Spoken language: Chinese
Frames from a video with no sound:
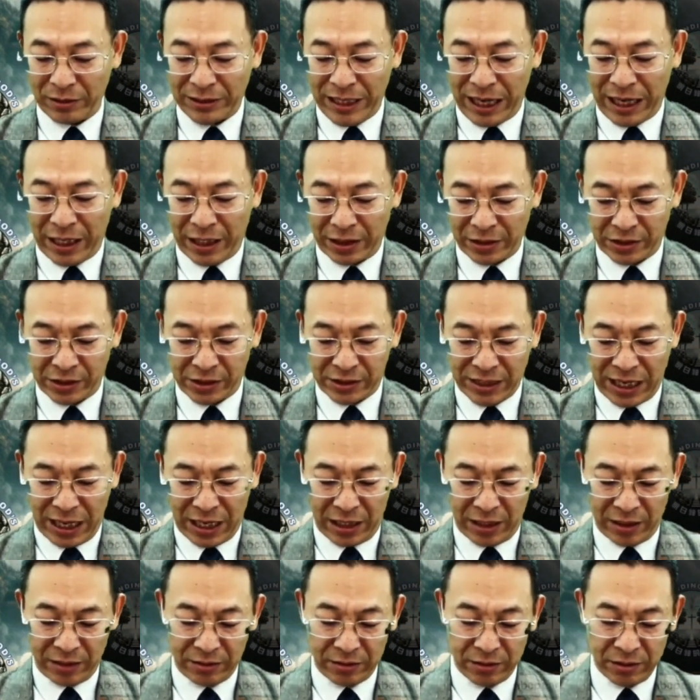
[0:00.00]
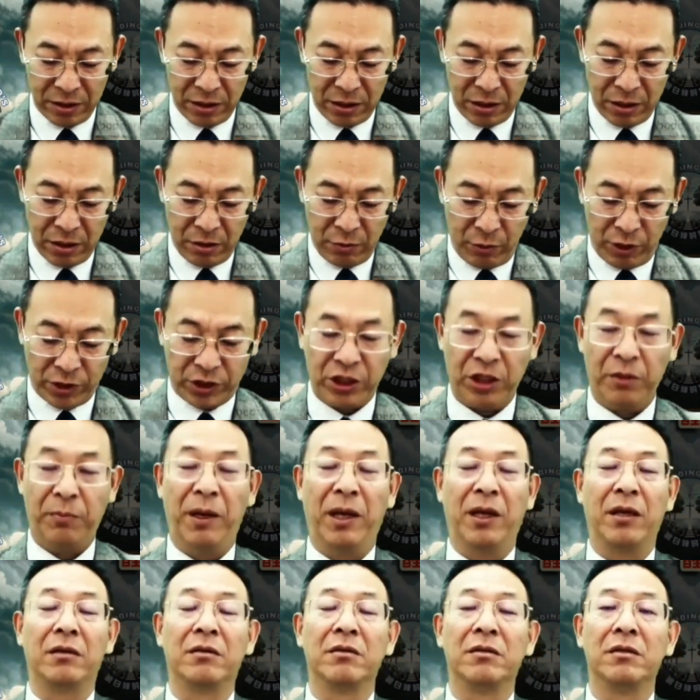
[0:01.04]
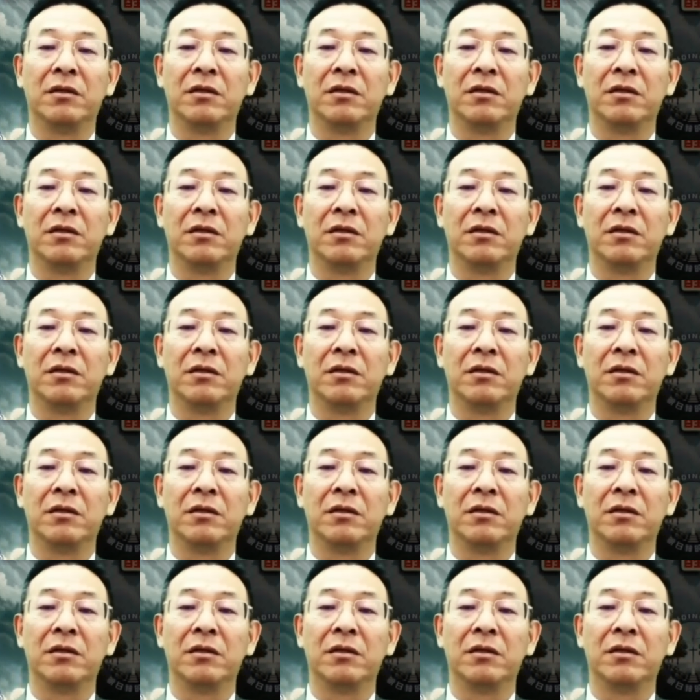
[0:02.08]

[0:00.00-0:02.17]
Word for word: 债了，自杀了；为疾病。